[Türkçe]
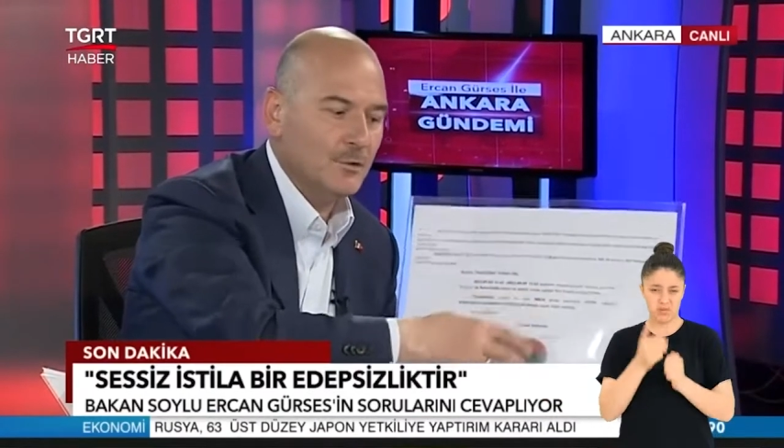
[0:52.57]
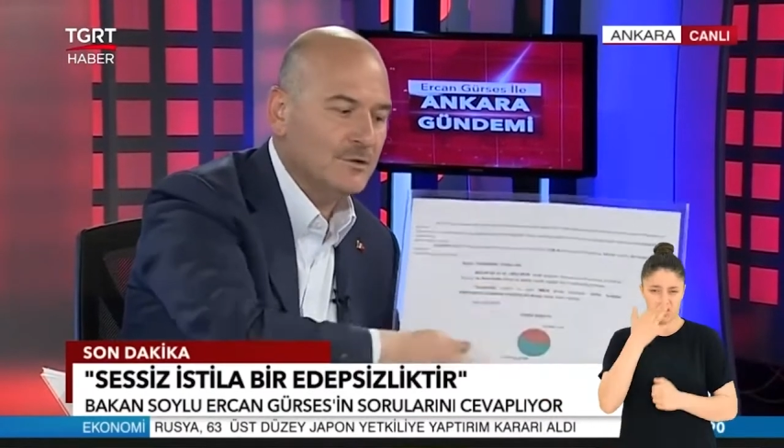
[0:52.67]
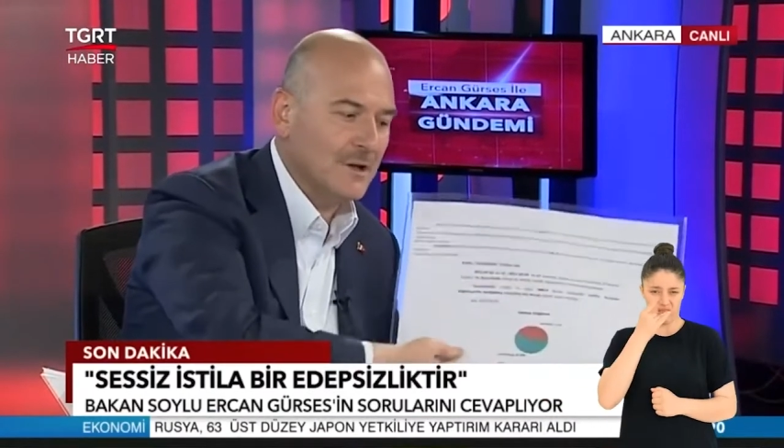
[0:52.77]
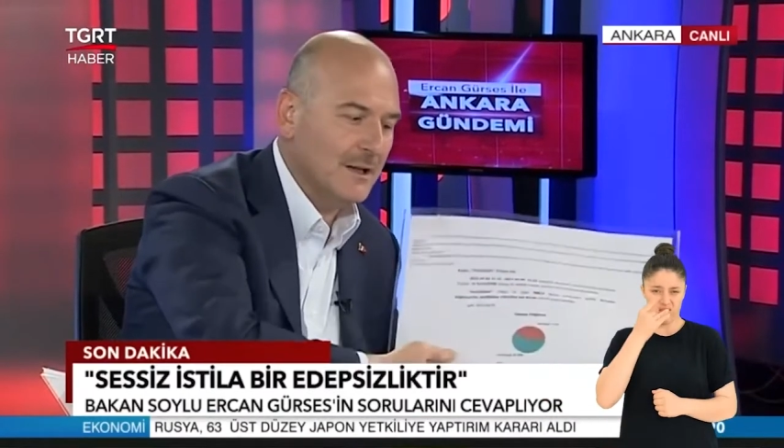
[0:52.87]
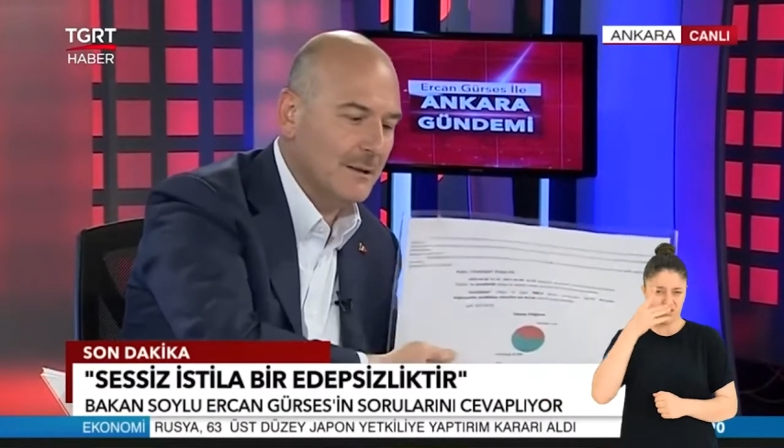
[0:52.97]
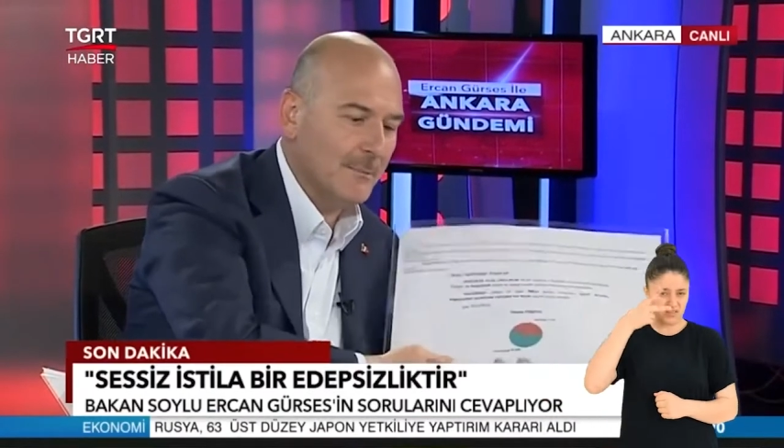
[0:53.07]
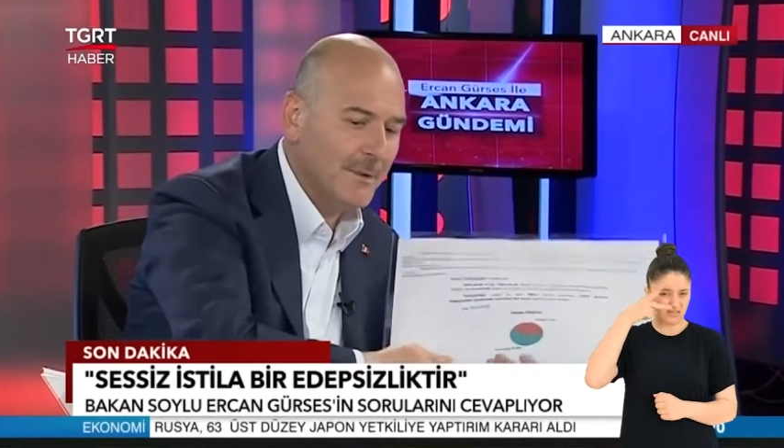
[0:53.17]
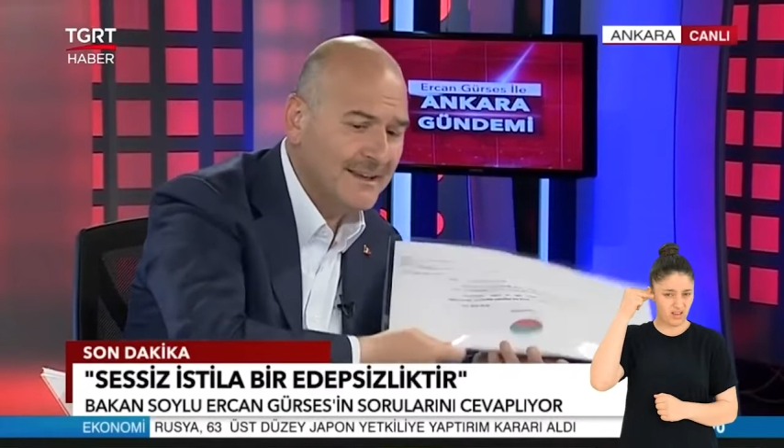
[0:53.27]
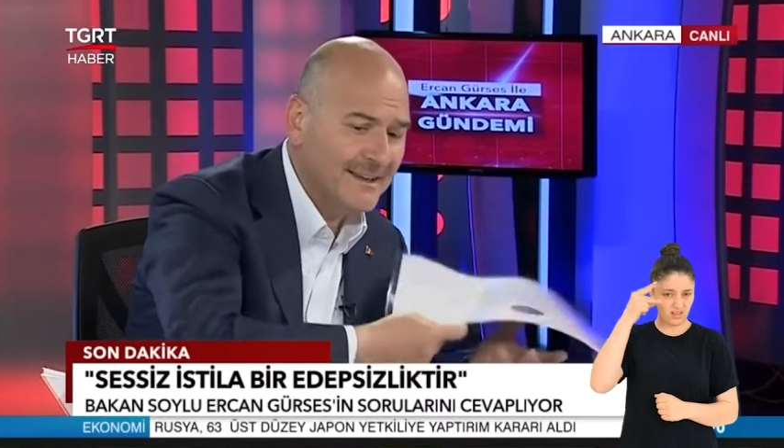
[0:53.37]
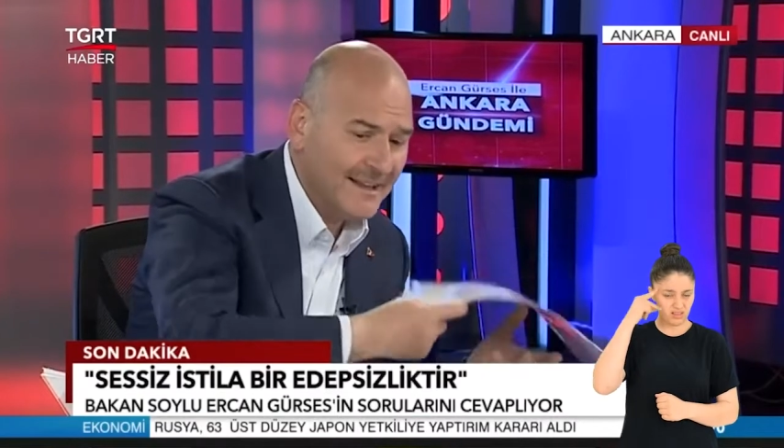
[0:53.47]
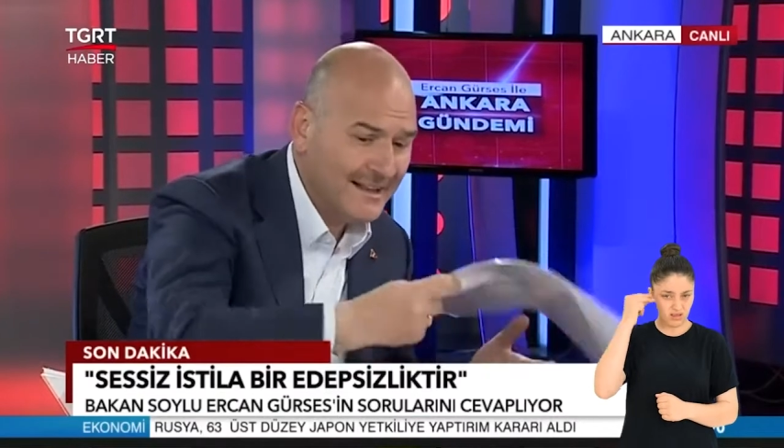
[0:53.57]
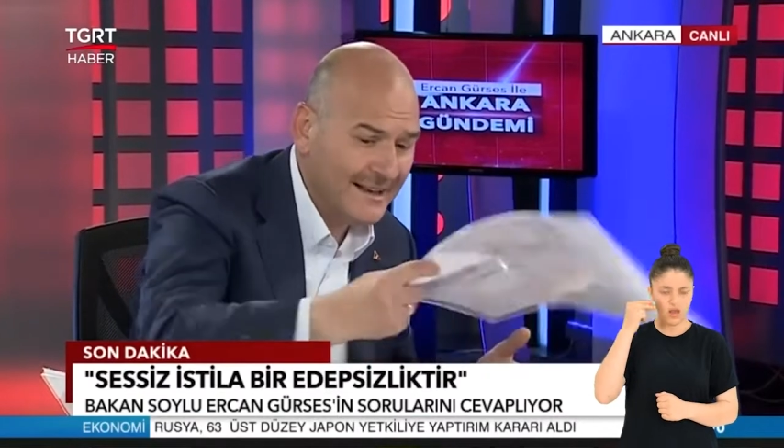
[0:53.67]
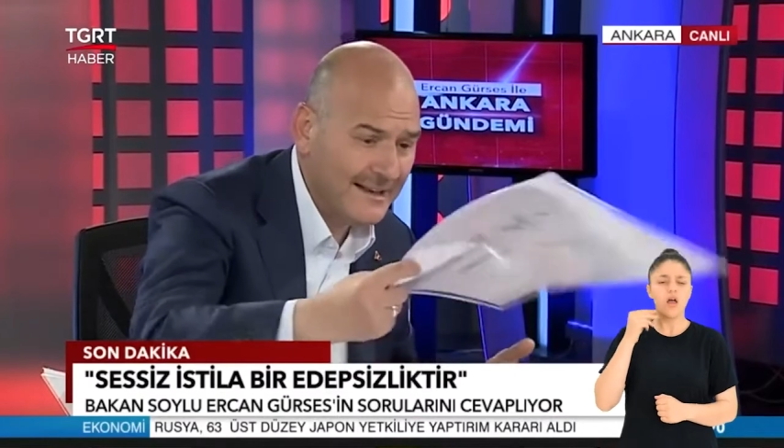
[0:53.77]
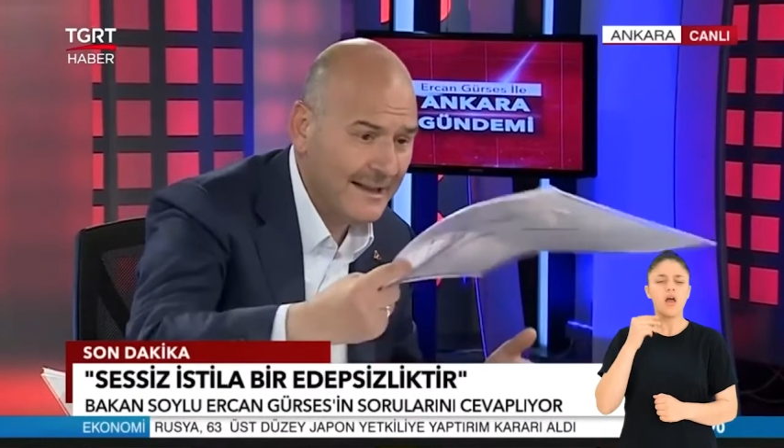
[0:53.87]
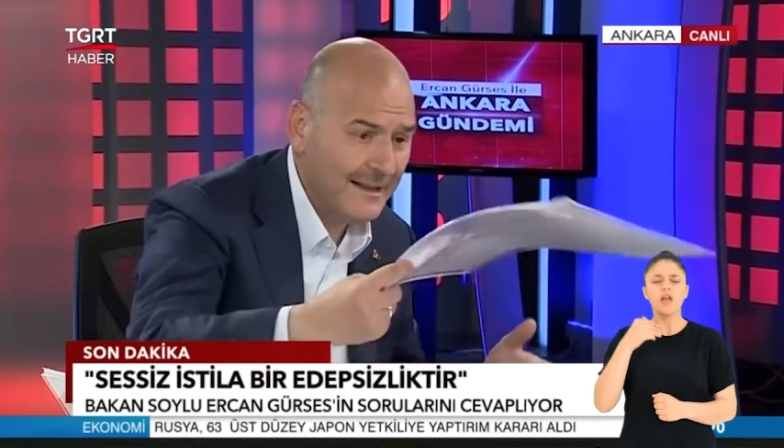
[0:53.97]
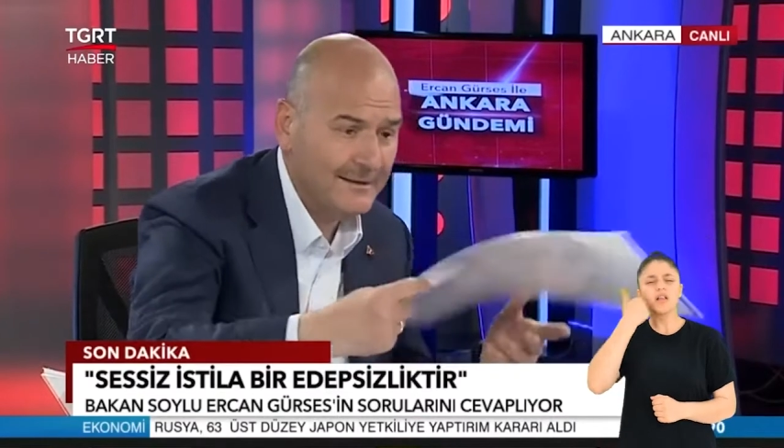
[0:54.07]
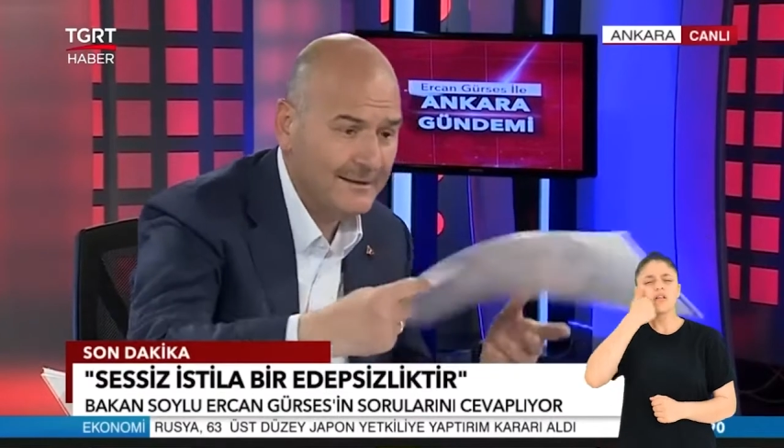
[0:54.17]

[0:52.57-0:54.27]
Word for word: bunu sağlamak. Peki yalanları ne?